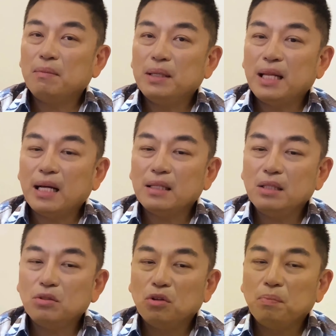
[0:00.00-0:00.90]
naman
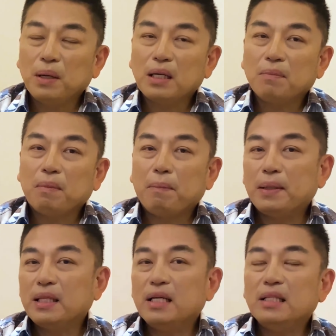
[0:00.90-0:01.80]
natin to pag
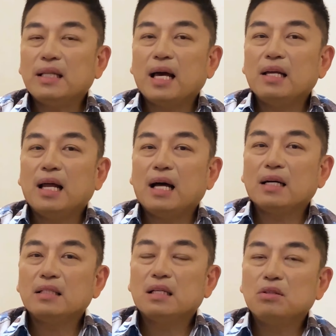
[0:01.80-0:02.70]
nagpapatingin tayo
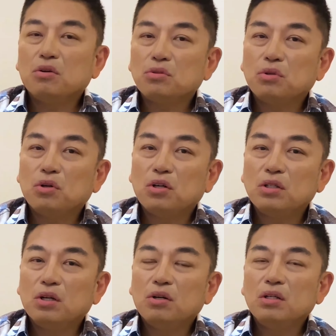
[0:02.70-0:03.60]
lagi sa doktor,
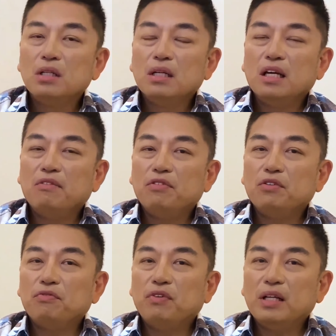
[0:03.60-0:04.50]
no? if
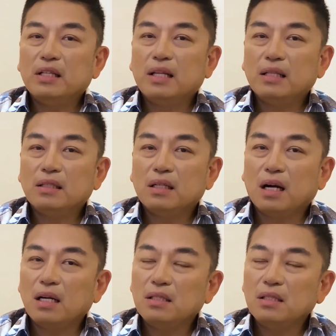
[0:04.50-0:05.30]
you feel that there are